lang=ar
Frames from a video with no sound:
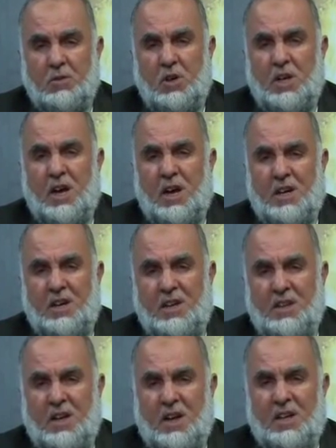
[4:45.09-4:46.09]
والآن
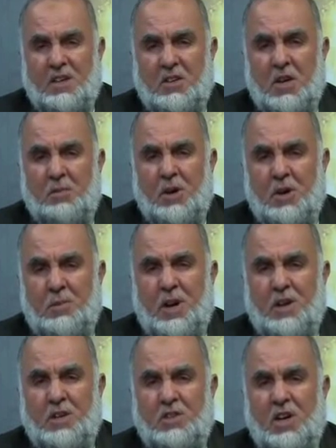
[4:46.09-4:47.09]
عندنا عدد كبير
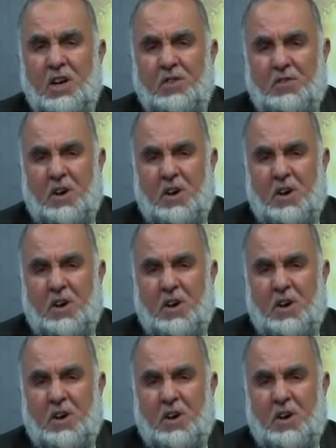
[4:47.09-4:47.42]
من النساء